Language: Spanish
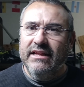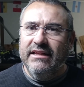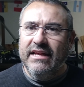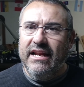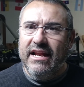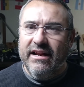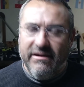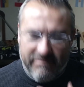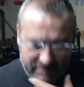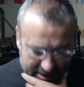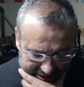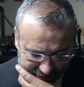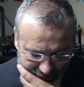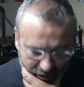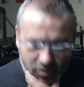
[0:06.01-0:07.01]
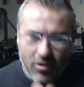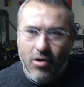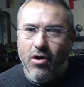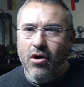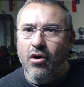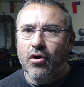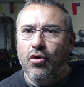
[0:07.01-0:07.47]
del
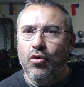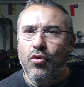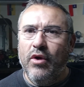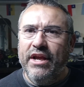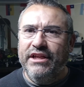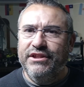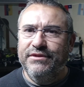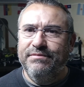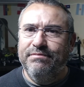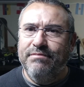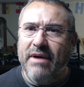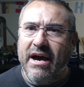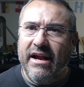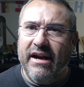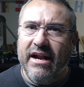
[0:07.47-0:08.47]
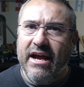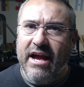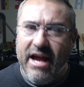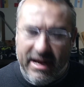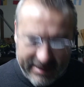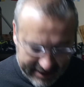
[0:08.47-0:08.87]
hermano Luis para